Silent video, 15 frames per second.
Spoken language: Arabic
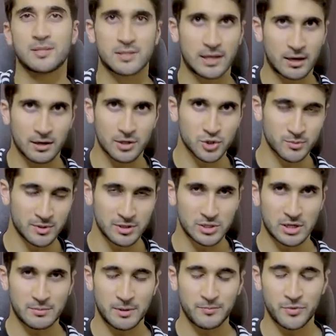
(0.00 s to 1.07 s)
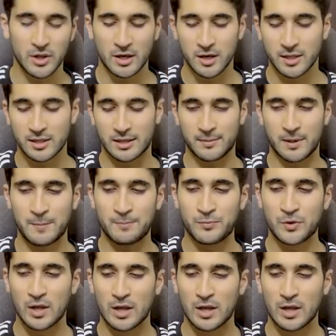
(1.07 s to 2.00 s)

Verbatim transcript: اللي خلصوا من الجامعة تمام؟